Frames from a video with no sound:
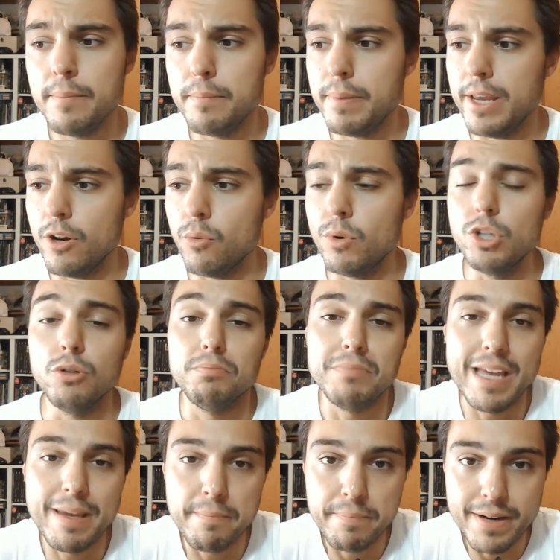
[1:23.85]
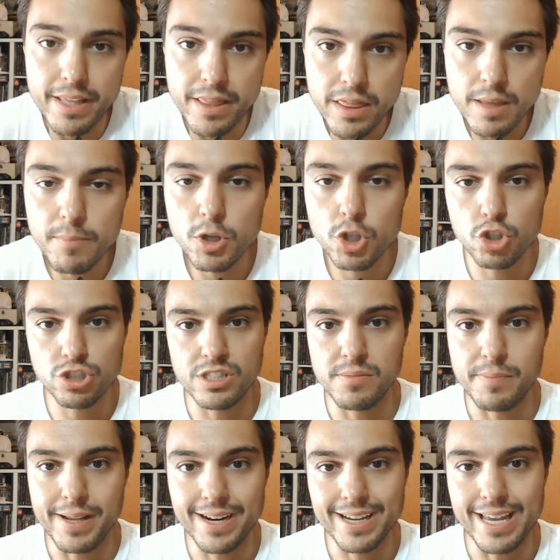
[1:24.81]
pero bueno, en principio no se
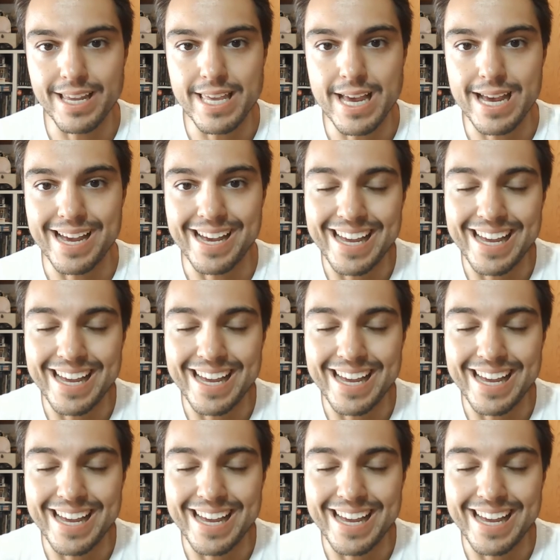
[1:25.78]
espera que haya